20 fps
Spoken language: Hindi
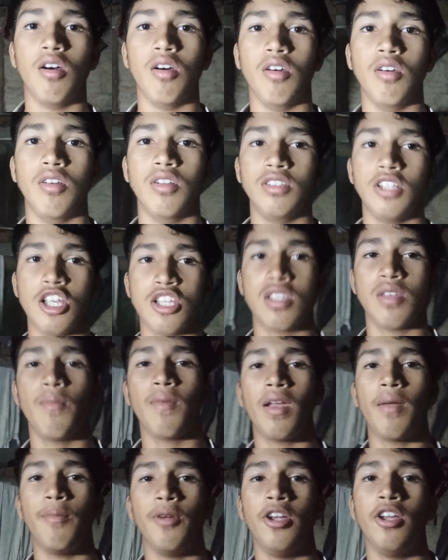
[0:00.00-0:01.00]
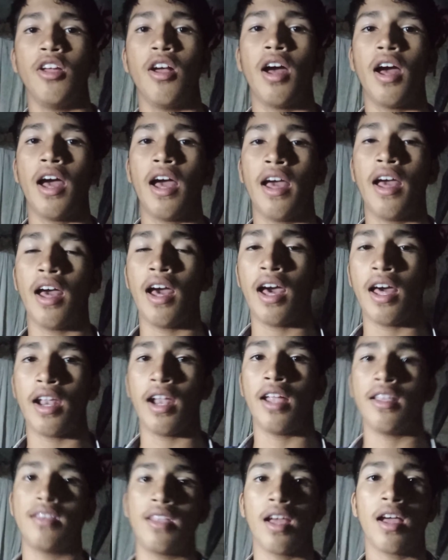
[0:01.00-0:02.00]
और जैसे मेरा वीडियो आ, आ
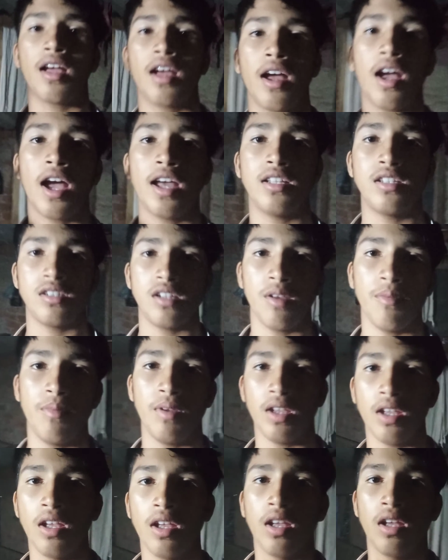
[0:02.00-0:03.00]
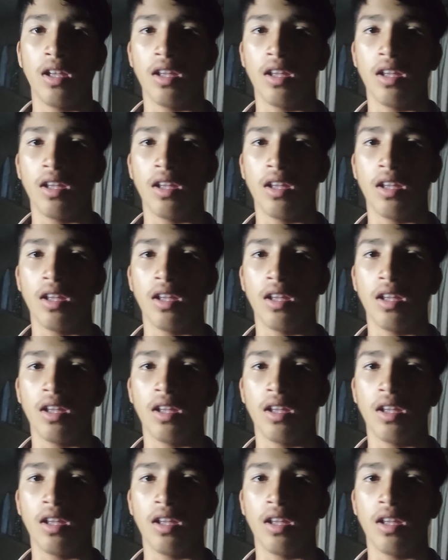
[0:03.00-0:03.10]
रहा था आज से भी